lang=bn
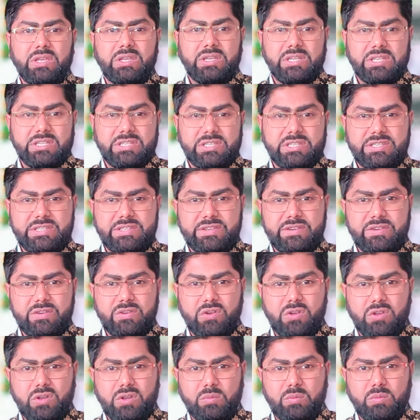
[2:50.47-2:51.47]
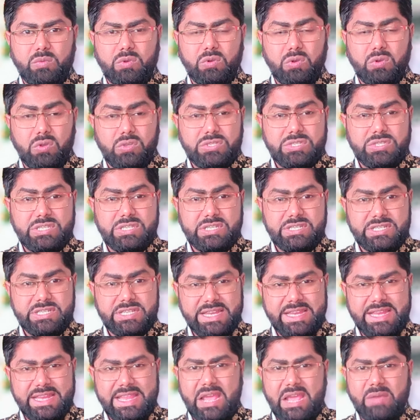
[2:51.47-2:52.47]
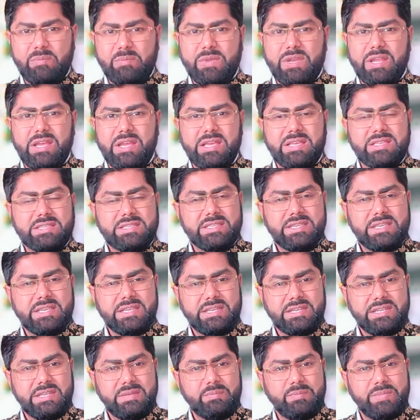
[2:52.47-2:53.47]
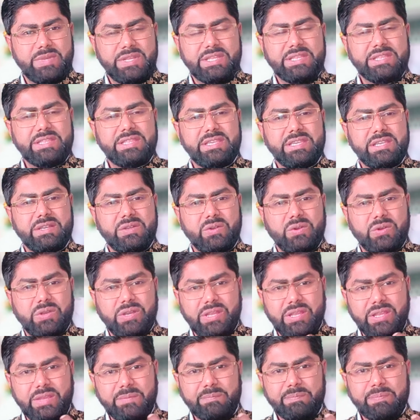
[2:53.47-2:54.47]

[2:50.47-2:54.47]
টেস্টোস্টেরন হরমোন লসের যে গ্যাপটা আছে এটি বৃদ্ধি করে